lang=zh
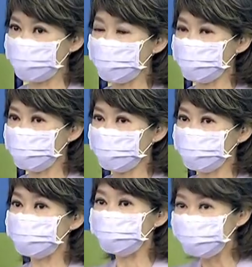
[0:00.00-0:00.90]
台湾
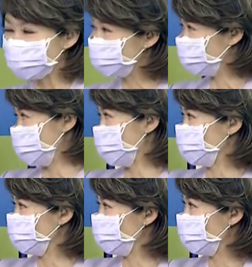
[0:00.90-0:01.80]
哈能不能
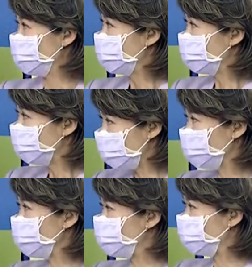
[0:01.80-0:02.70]
加入啊？这
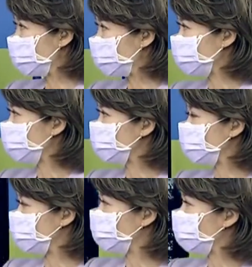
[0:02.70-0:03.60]
很有趣，大家看到
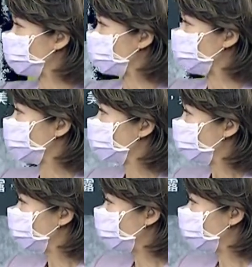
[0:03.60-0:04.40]
这个新闻的内容。